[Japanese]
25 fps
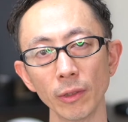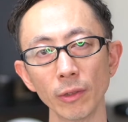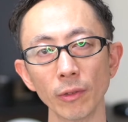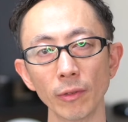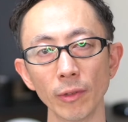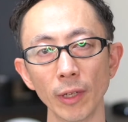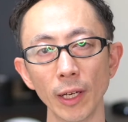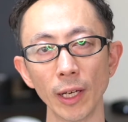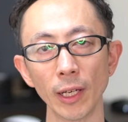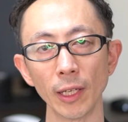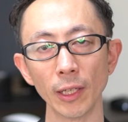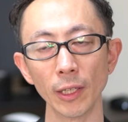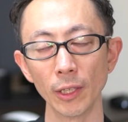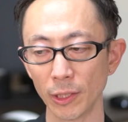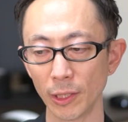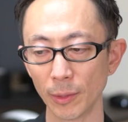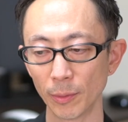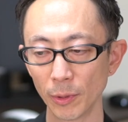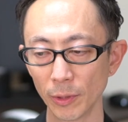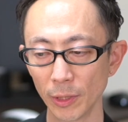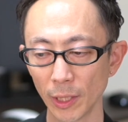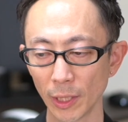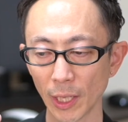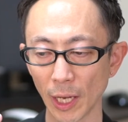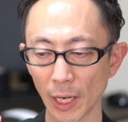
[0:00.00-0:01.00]
いうのは自
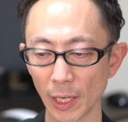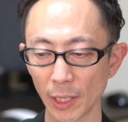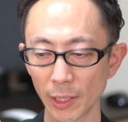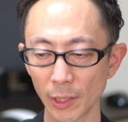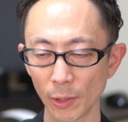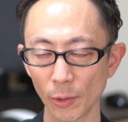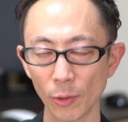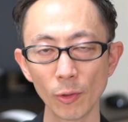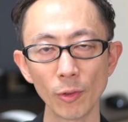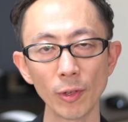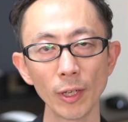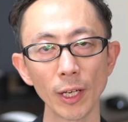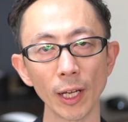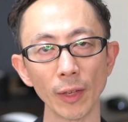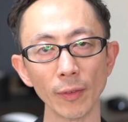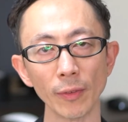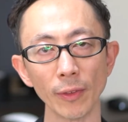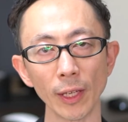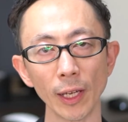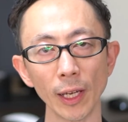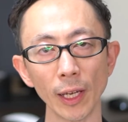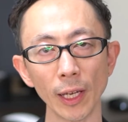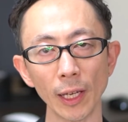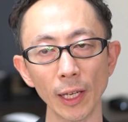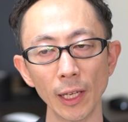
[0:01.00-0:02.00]
分で他力本願
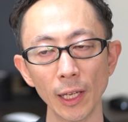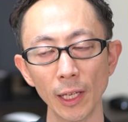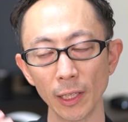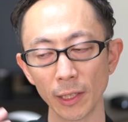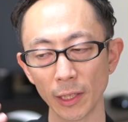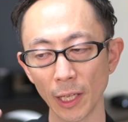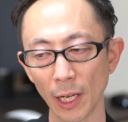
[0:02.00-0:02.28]
で